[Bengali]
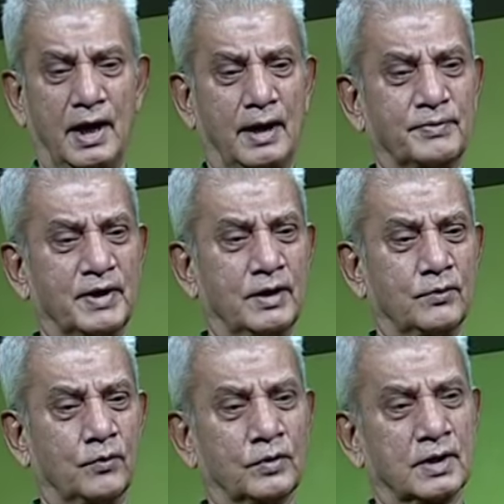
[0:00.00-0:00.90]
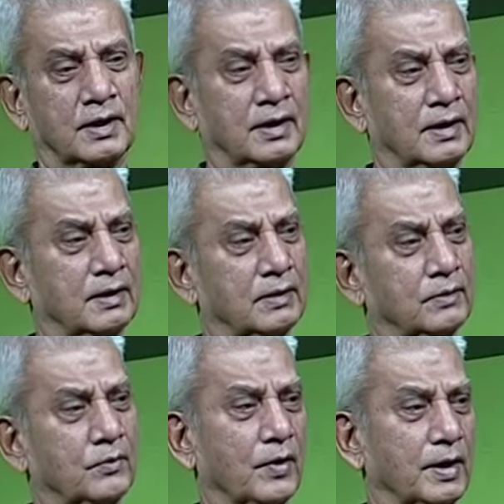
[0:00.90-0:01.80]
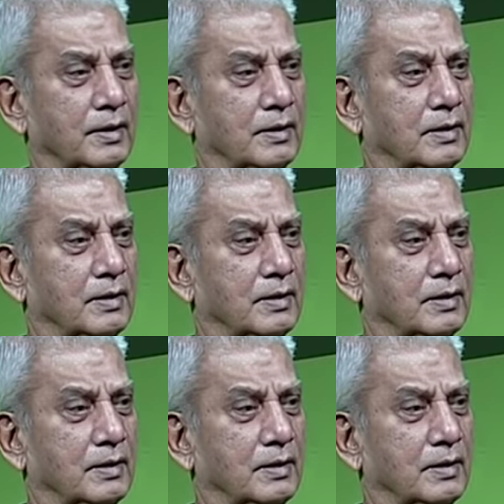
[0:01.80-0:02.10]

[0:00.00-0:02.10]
আপনি এই রোলটা করেন